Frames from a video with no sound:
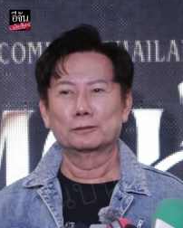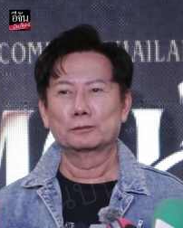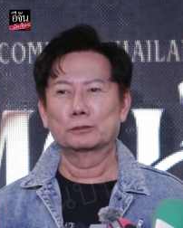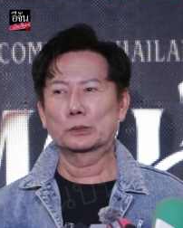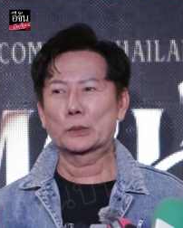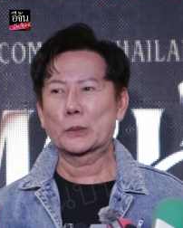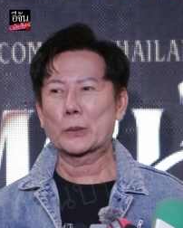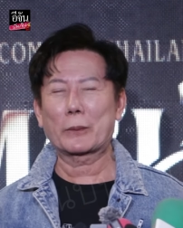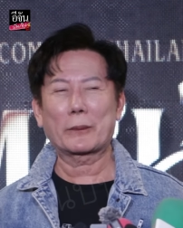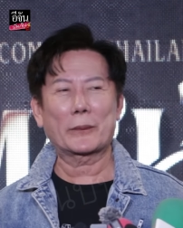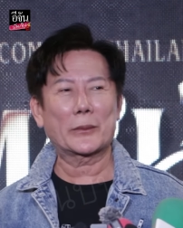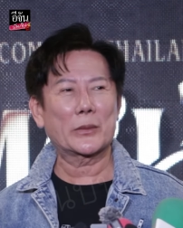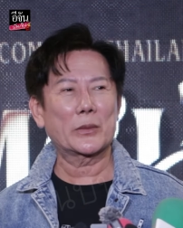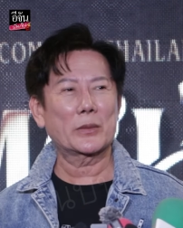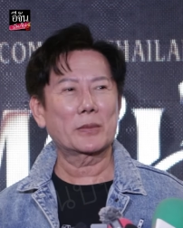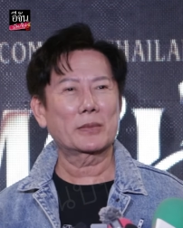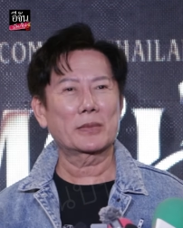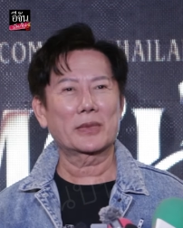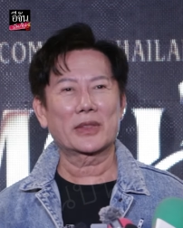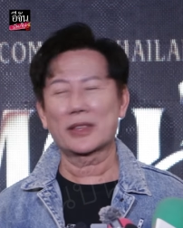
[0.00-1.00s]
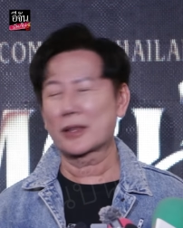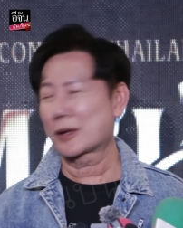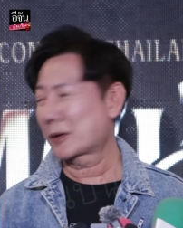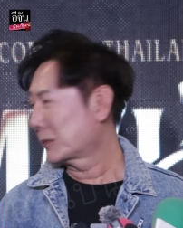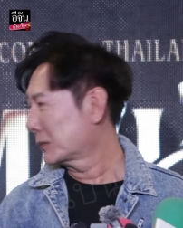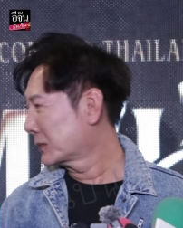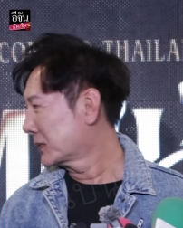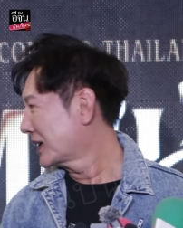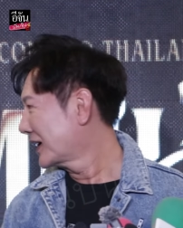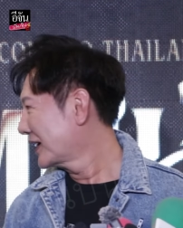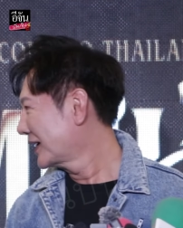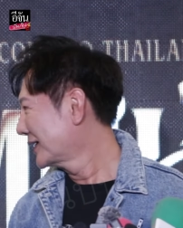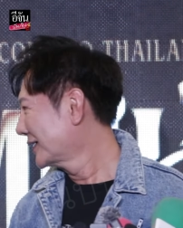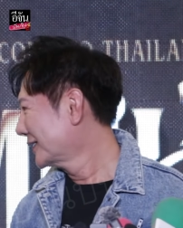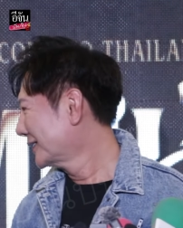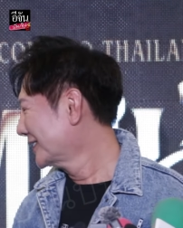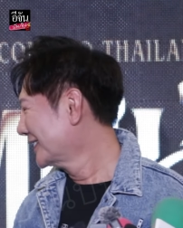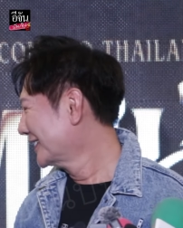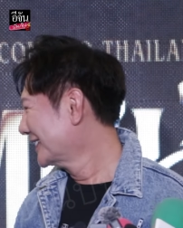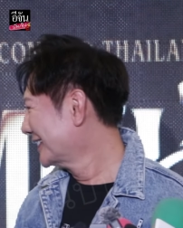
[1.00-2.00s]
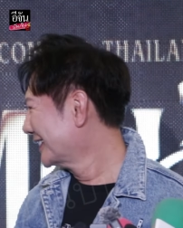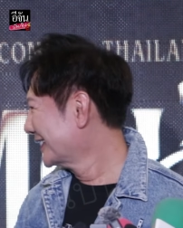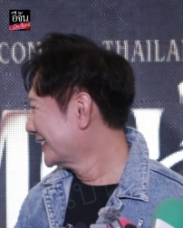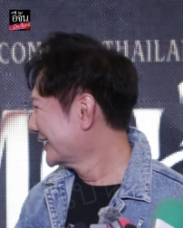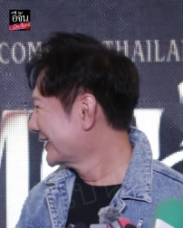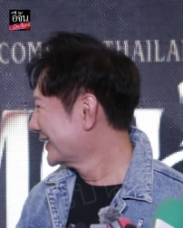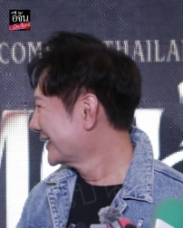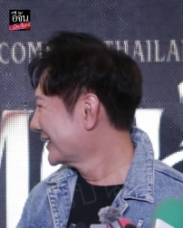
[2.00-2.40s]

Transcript: ไปไหนลูกไปไหนคิดอะไรจังลู